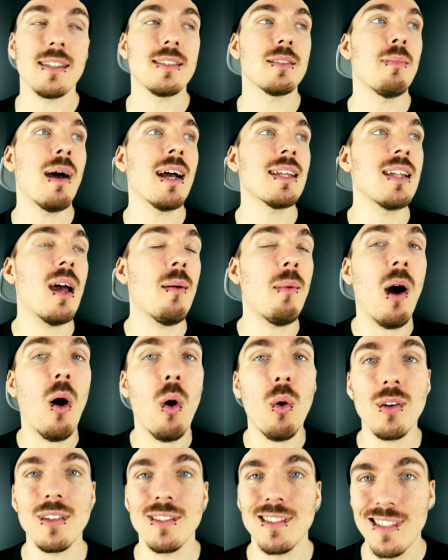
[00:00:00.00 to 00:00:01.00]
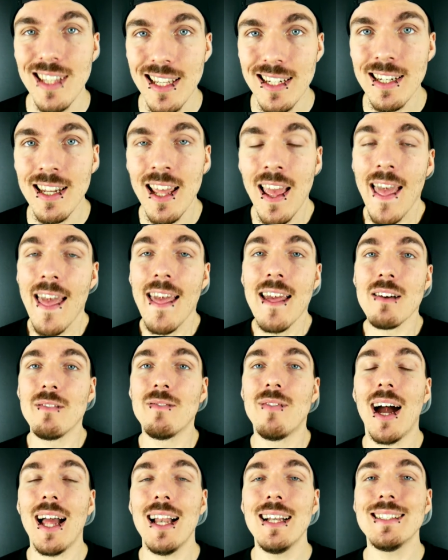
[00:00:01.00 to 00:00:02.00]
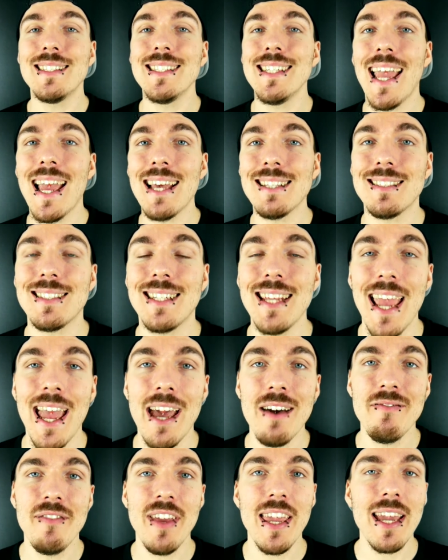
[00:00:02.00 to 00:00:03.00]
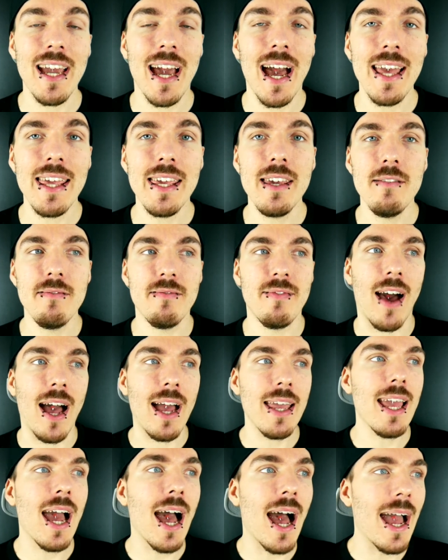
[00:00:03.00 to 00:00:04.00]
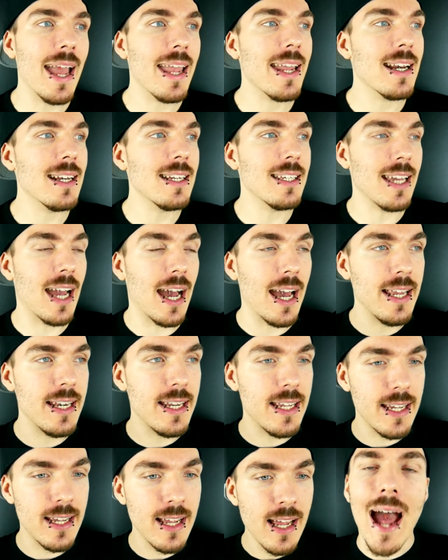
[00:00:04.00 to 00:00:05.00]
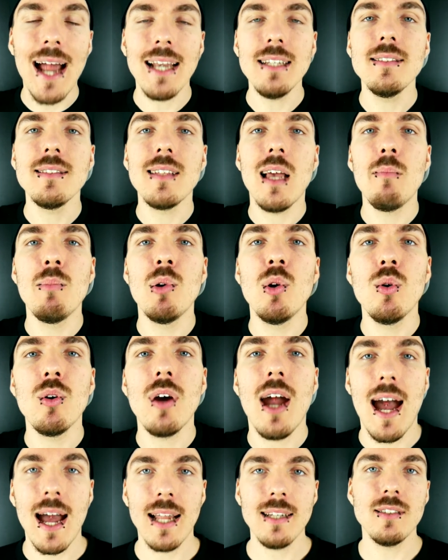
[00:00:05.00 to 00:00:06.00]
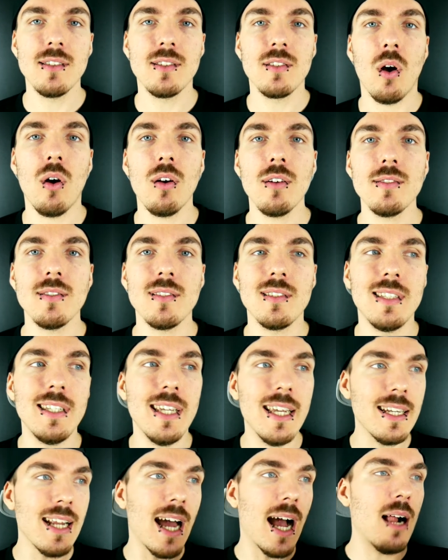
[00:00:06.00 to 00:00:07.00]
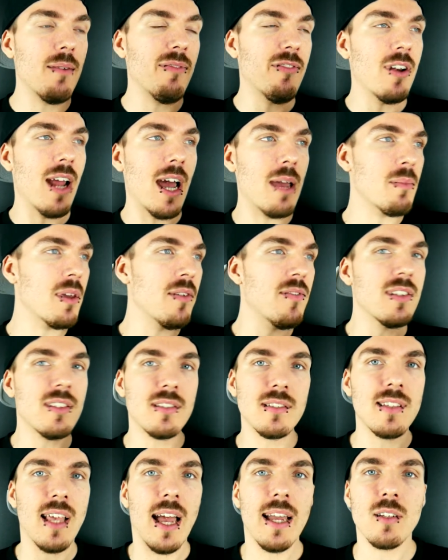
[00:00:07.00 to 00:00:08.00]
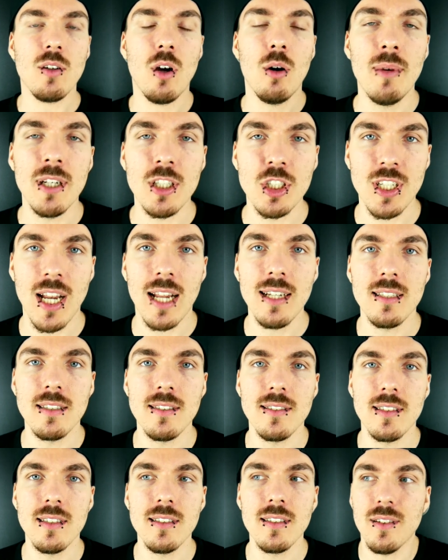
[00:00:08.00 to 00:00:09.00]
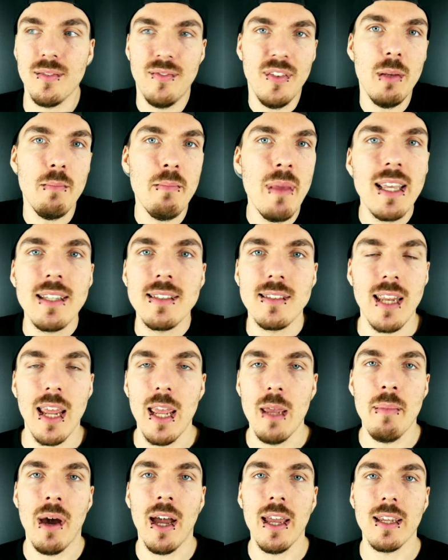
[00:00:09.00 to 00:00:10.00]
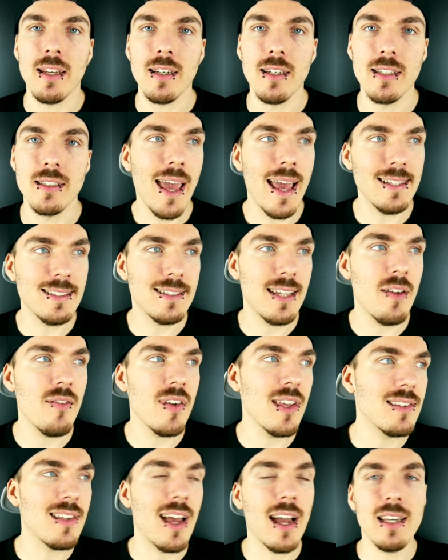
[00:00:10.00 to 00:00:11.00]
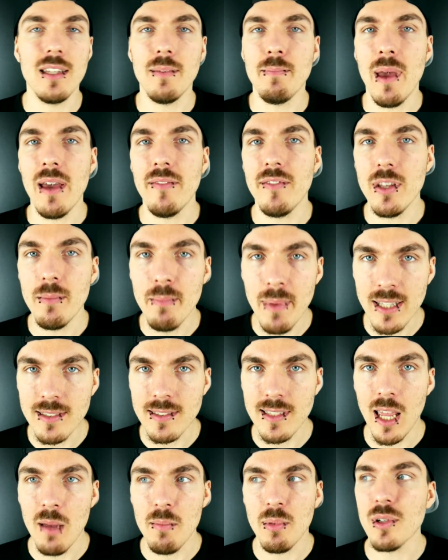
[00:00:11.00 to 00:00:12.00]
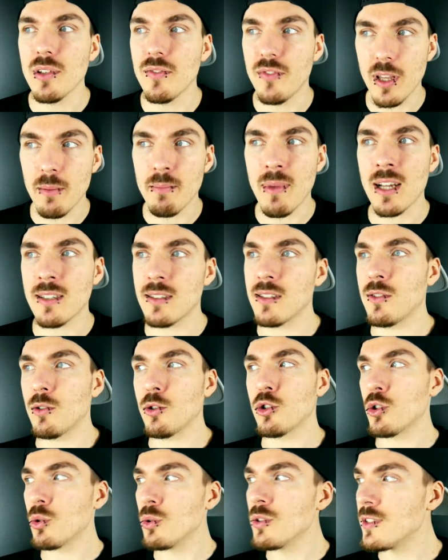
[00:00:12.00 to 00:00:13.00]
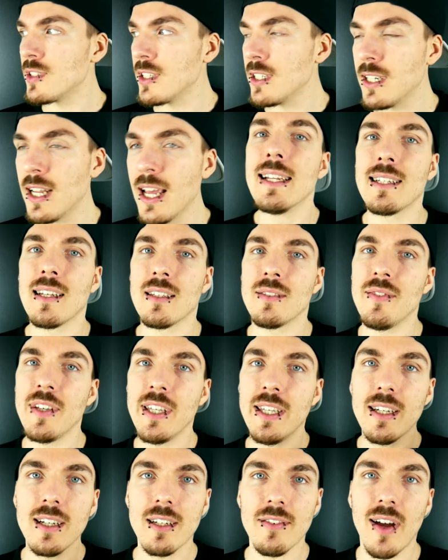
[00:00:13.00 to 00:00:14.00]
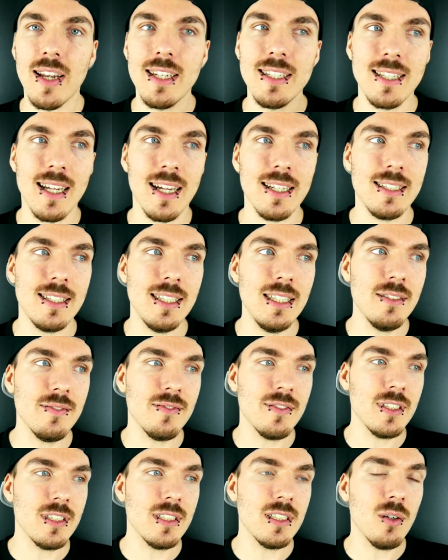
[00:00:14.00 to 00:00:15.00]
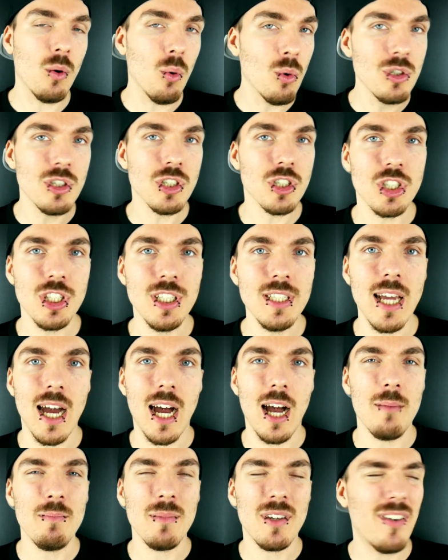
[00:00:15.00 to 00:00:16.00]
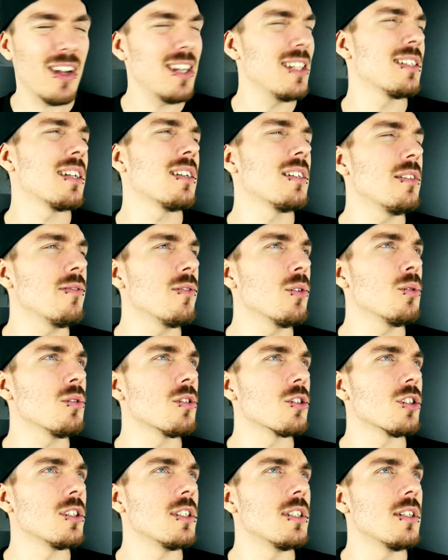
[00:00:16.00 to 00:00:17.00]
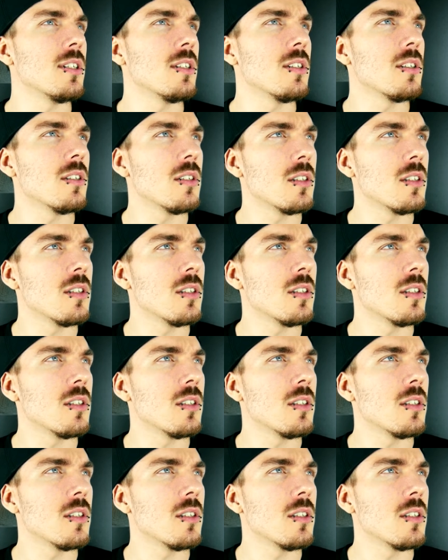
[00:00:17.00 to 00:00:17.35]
Das macht aber auch Sinn, weil die STRW-Reihe war ja eigentlich eine Ansammlung an Songs, die innerhalb von einem gewissen Zeitraum entstanden sind. Das ist wie ein Mixtape eigentlich. STRW ist ja eigentlich mehr wie ein Mixtape und deswegen macht das auch schon Sinn, dass wir hier qualitative Unterschiede haben. Qualitative Unterschiede.